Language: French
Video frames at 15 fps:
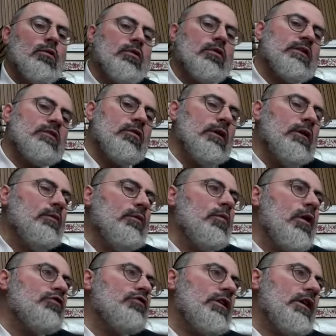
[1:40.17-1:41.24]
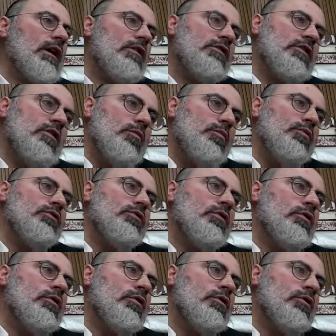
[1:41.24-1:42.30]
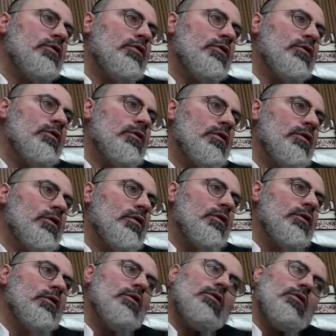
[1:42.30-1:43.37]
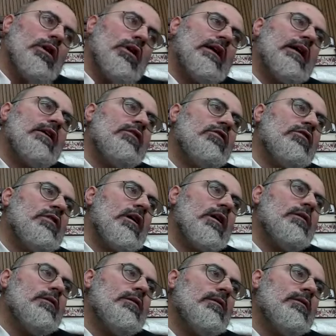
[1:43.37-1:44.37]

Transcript: Donc, c'est celui où moi, en général, j'ai le plus de, de regesh,